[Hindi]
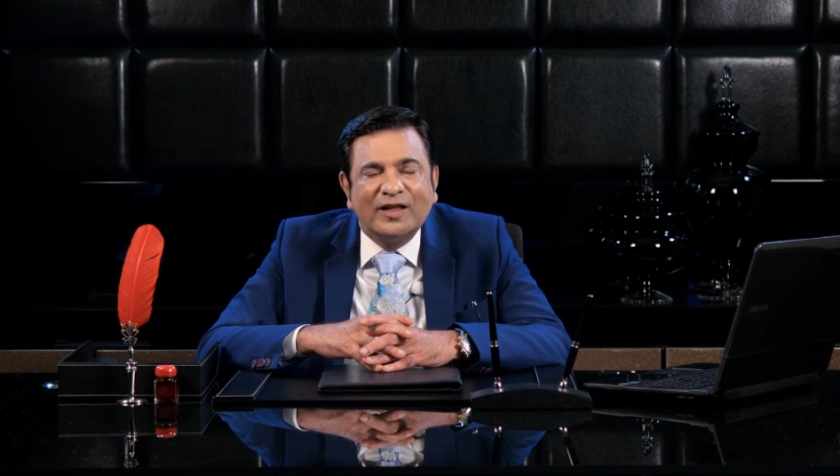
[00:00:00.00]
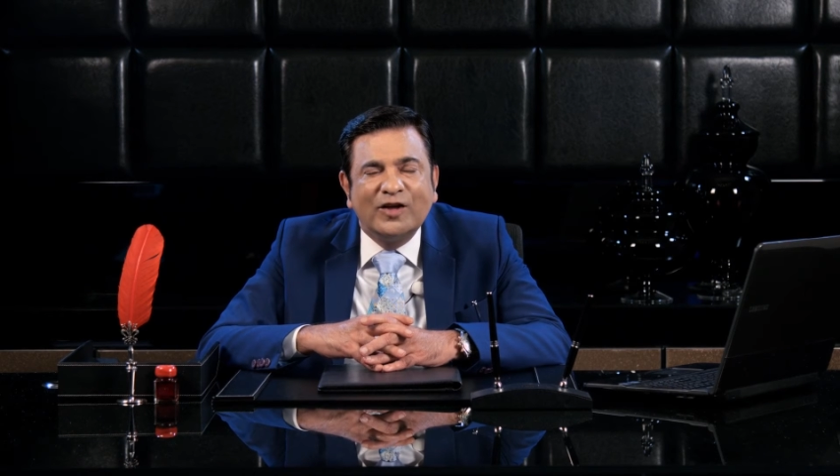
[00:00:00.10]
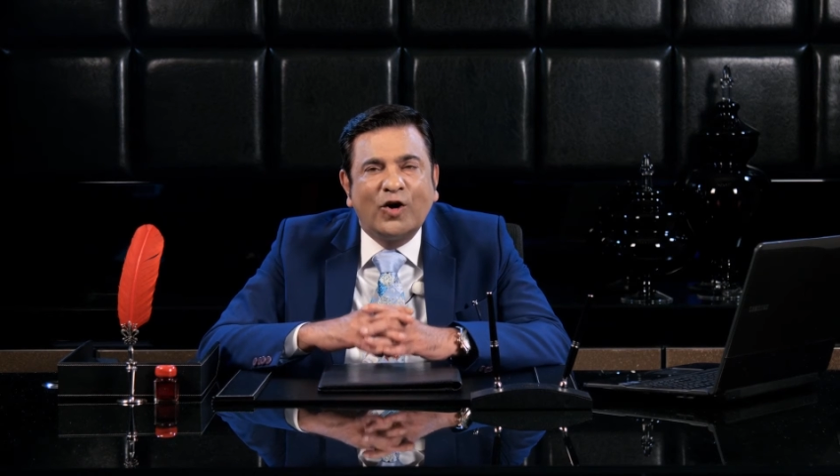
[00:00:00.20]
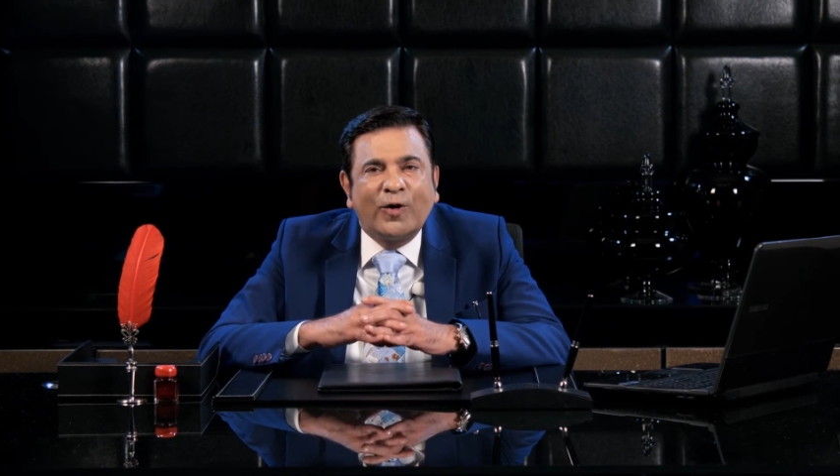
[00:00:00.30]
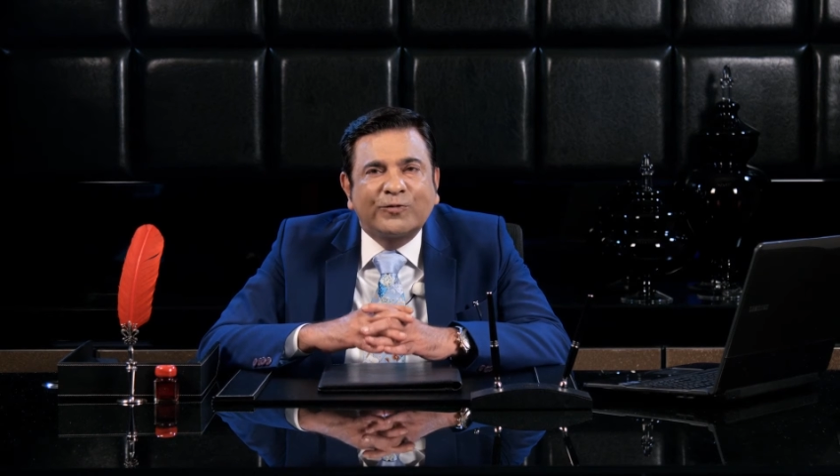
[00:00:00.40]
ये
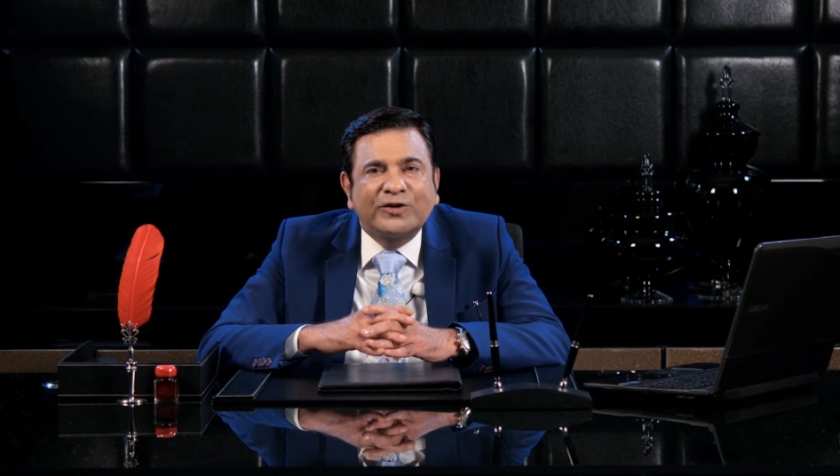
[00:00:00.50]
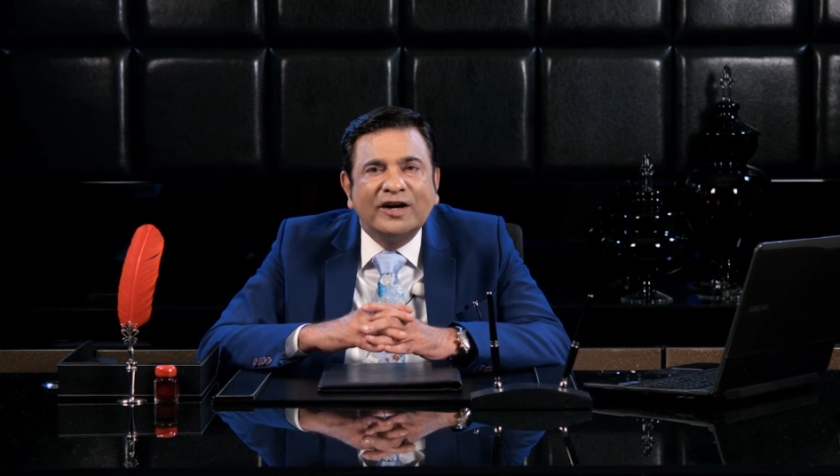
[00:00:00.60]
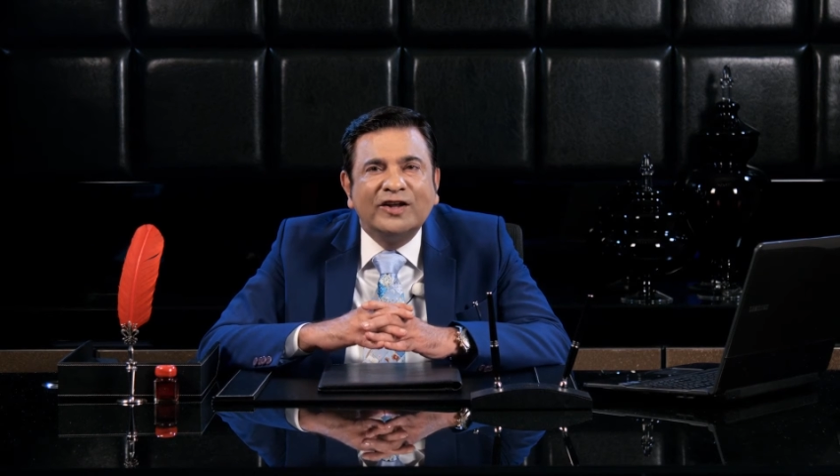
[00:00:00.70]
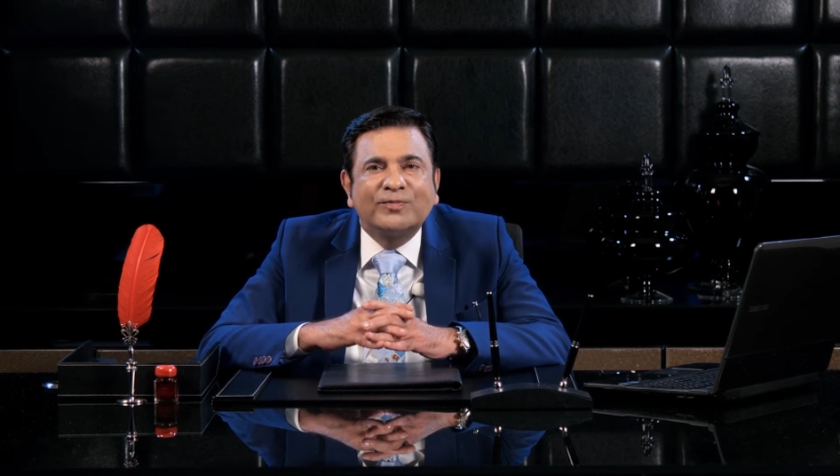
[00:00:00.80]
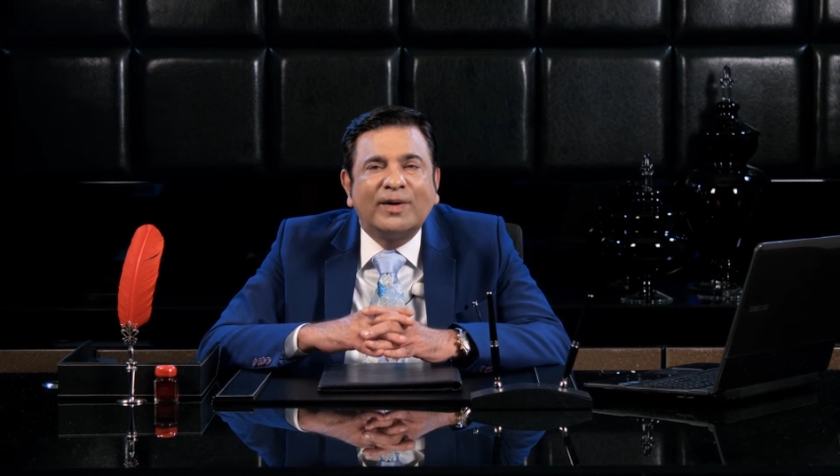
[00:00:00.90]
ऑप्शन
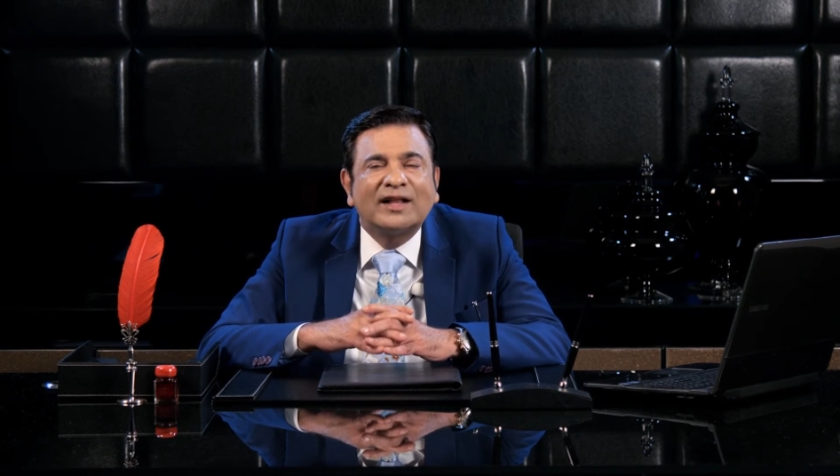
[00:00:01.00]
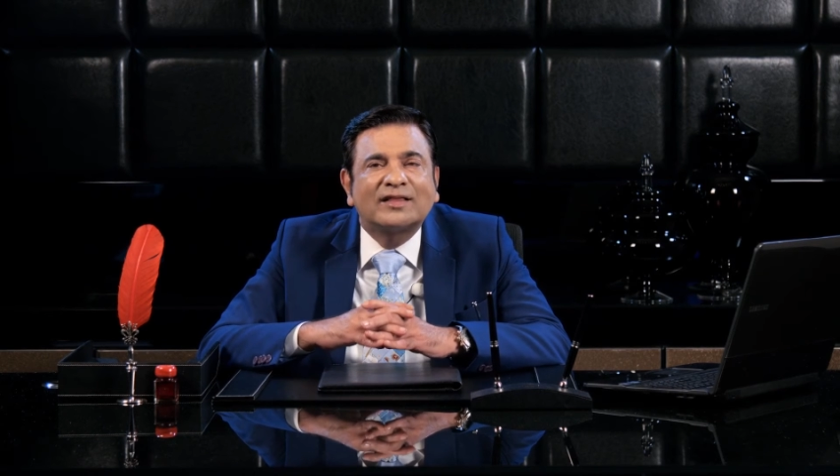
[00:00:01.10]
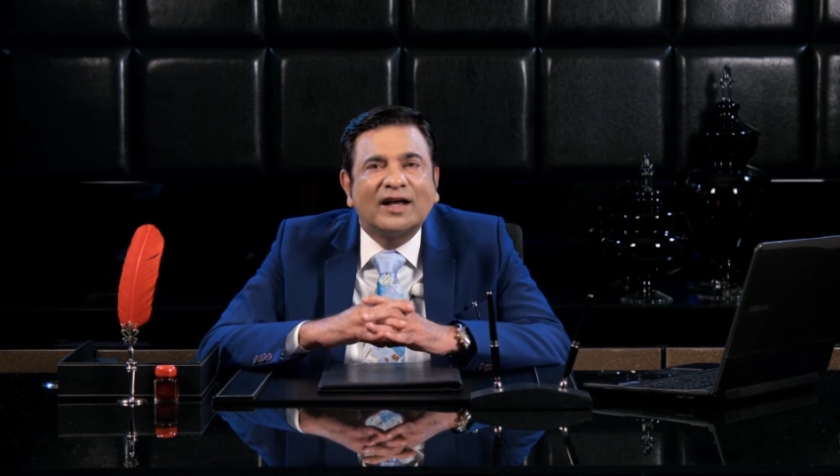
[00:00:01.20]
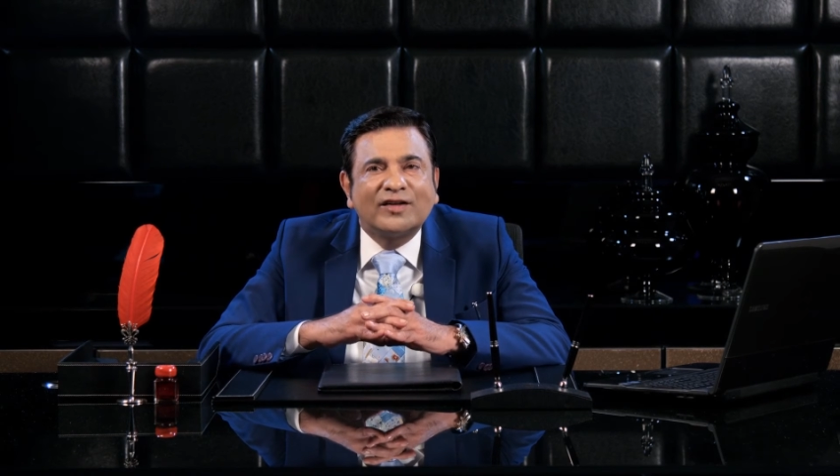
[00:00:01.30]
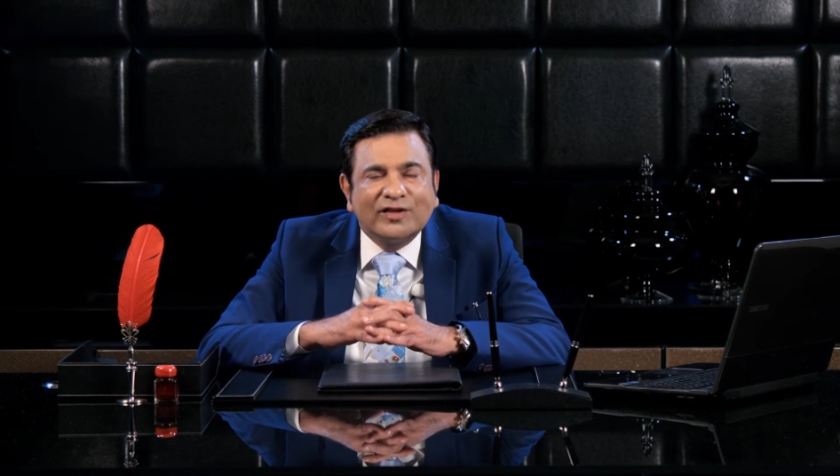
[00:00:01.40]
इस बात
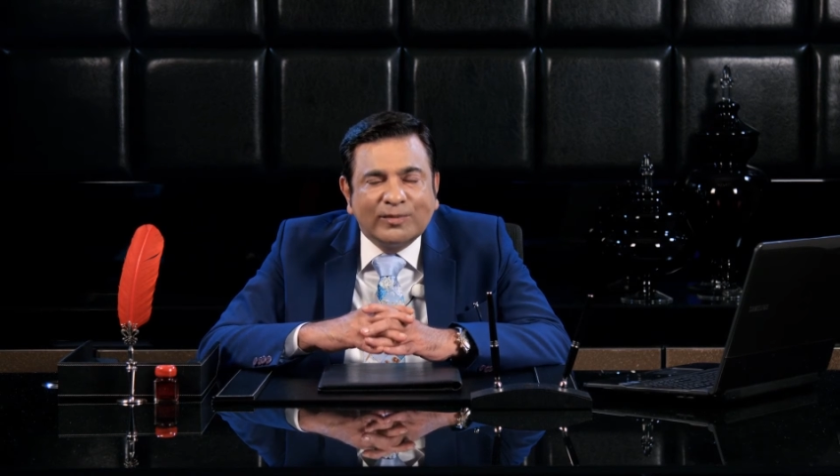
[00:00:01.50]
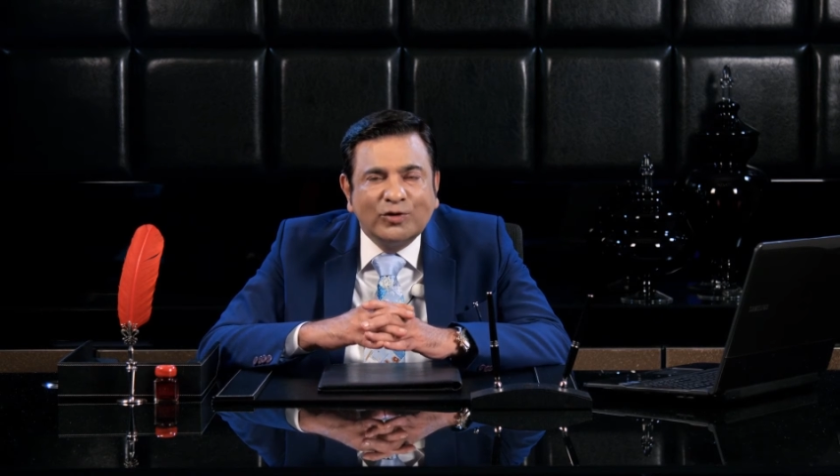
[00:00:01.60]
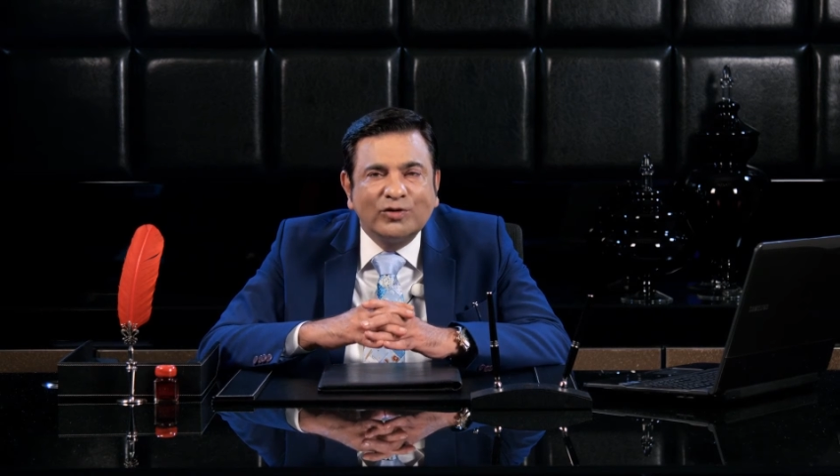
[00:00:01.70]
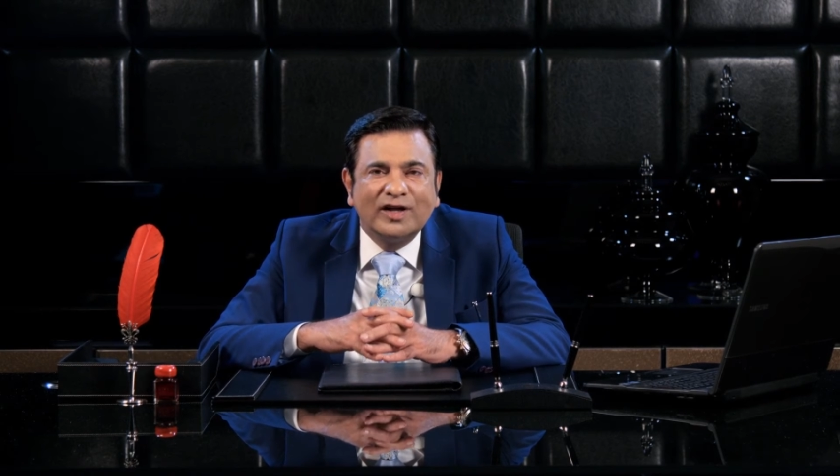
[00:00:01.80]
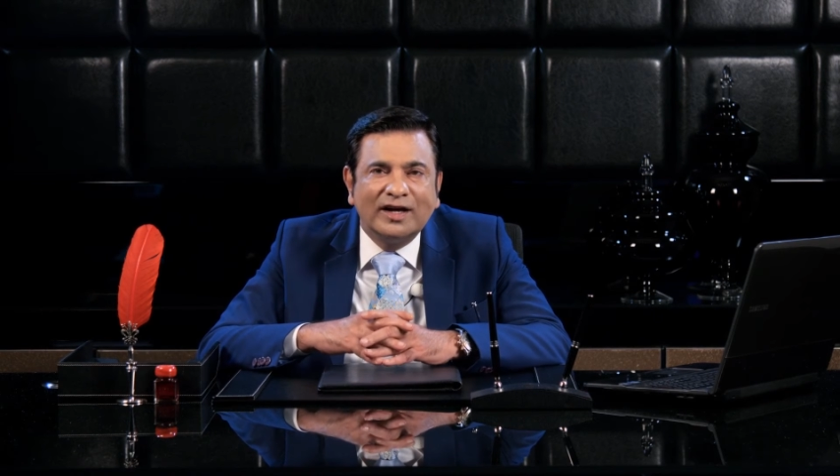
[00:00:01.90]
का
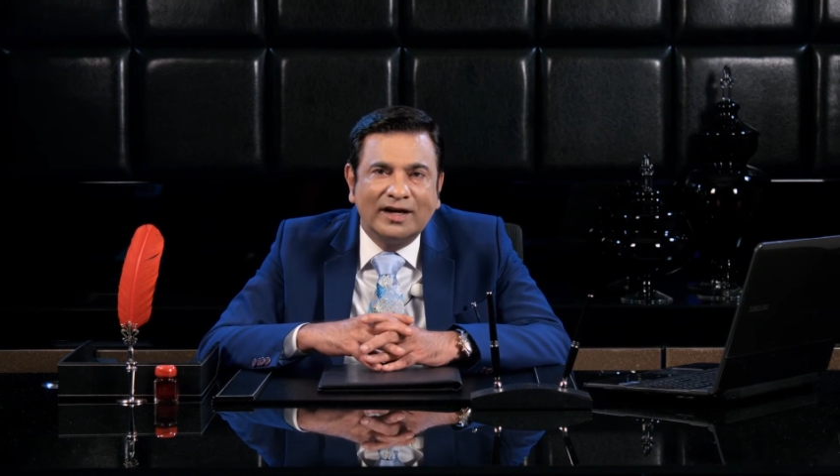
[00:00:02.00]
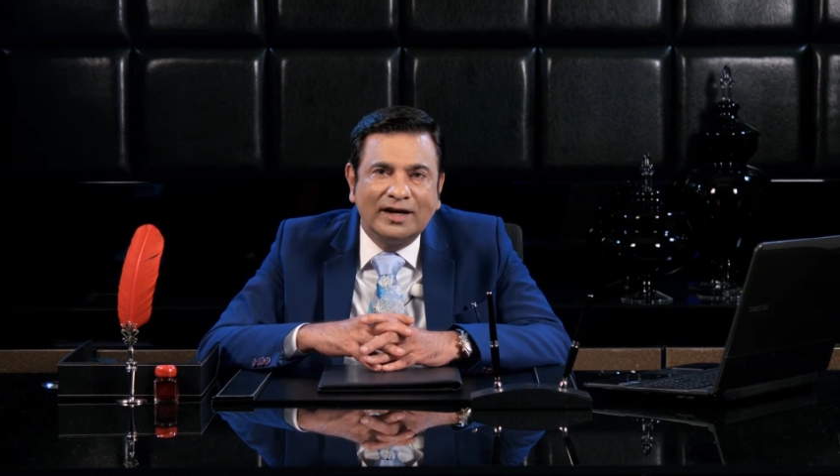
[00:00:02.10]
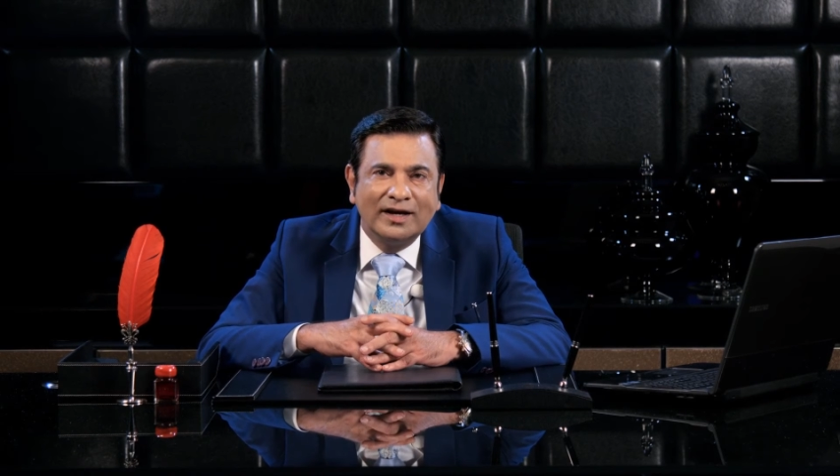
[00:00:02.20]
सबूत है